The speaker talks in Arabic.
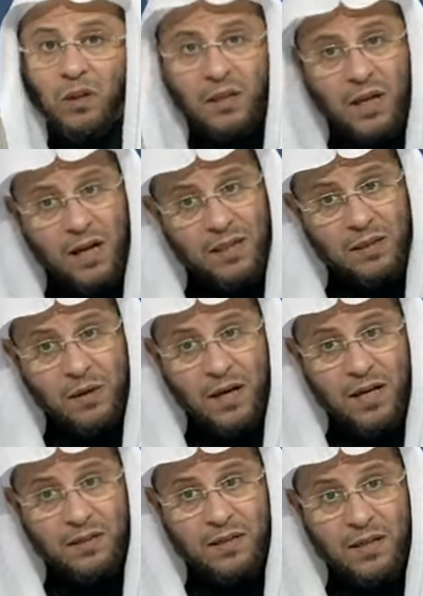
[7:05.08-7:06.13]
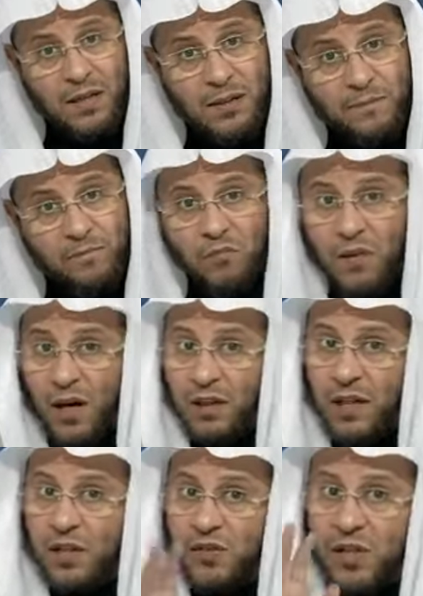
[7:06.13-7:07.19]
والله لا أنا ما أدري
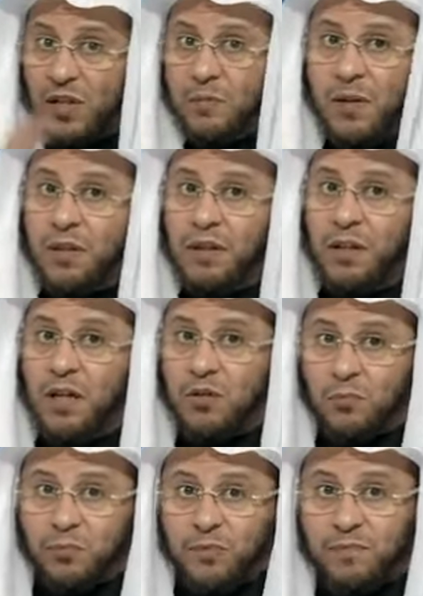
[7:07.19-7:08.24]
أنا أنصحك بأنك تهرب